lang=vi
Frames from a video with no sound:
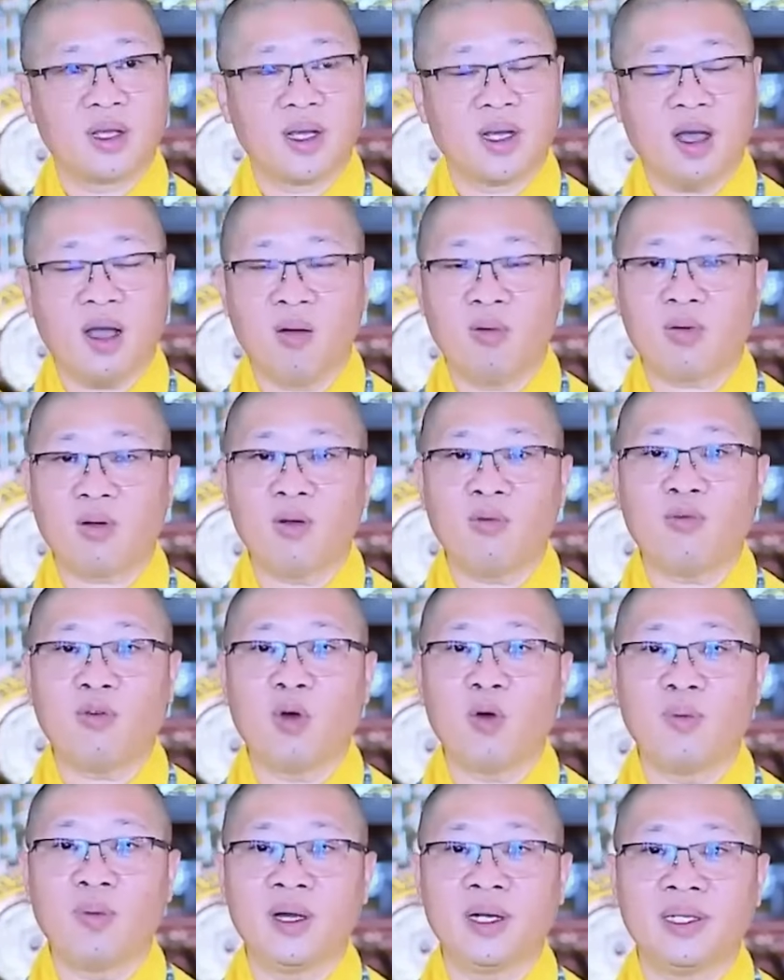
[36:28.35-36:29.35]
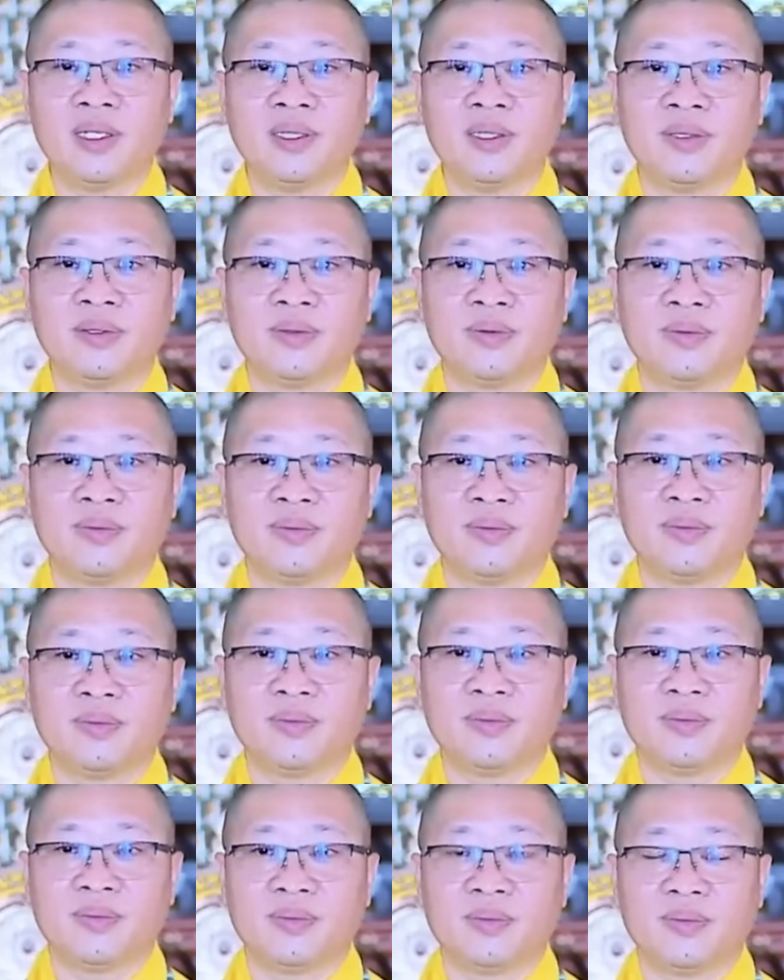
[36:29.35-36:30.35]
không có vô minh,
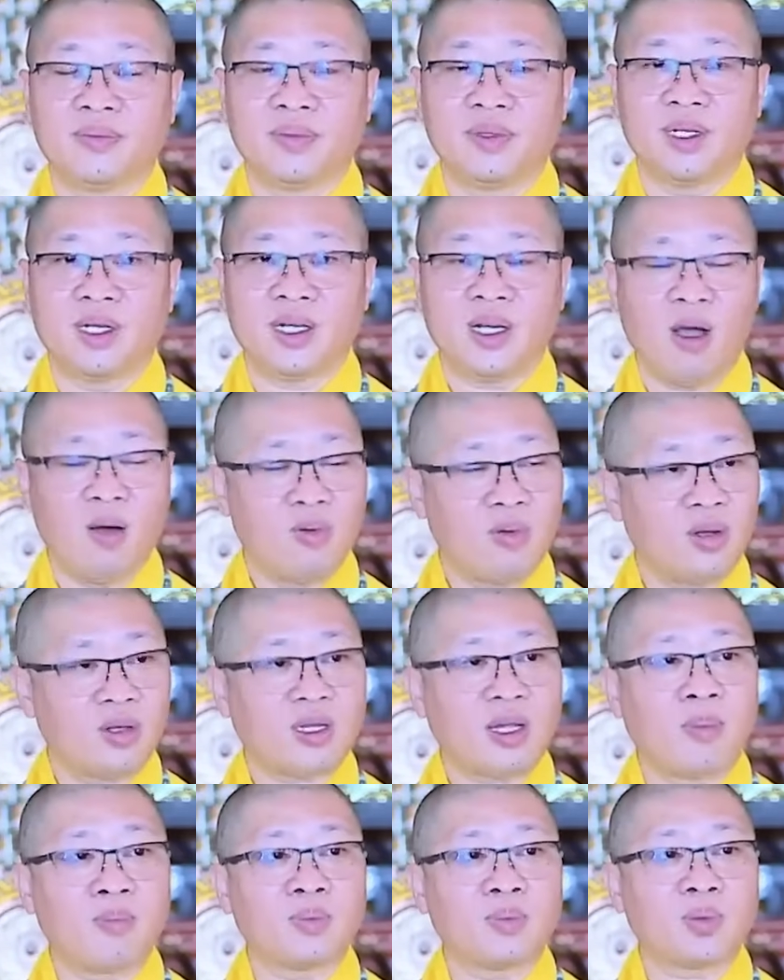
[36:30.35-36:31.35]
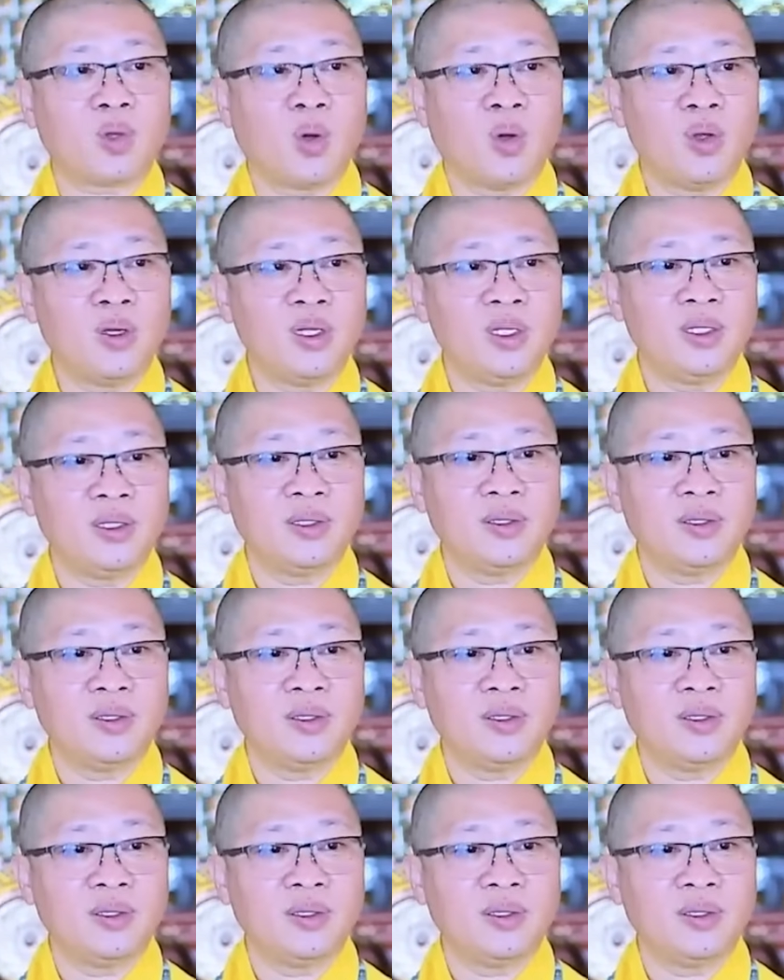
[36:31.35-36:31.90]
không có tâm tối,